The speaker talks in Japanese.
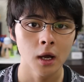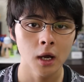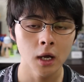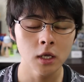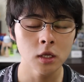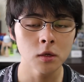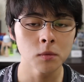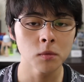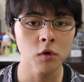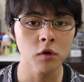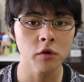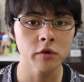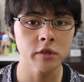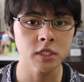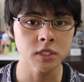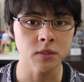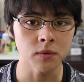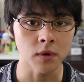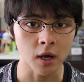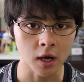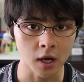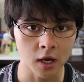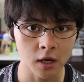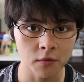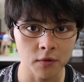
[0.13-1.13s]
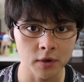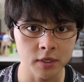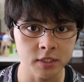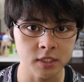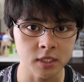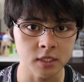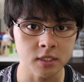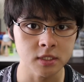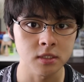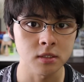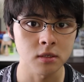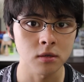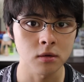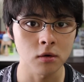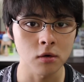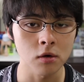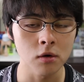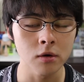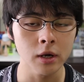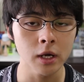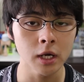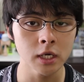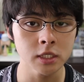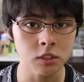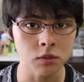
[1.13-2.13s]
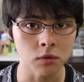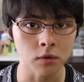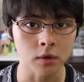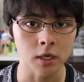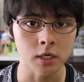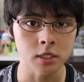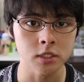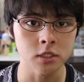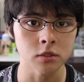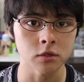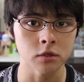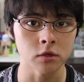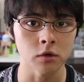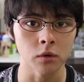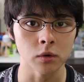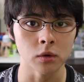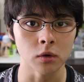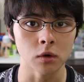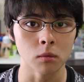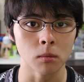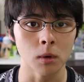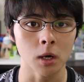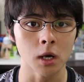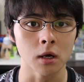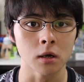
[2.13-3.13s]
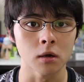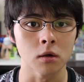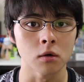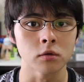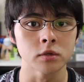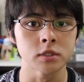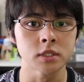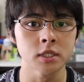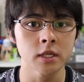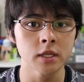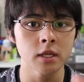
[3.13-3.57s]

はいどうもこんにちは RYG です今回紹介するヨーヨーはこち